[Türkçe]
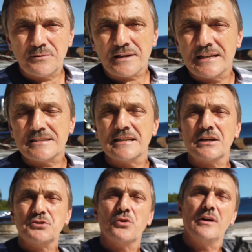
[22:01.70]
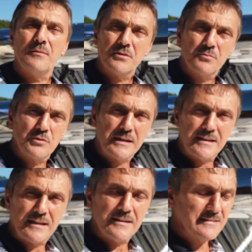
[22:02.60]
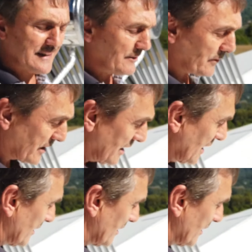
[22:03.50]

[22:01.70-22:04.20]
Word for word: zaman kesinlikle çok önemli bu dedikleriniz tamam mı?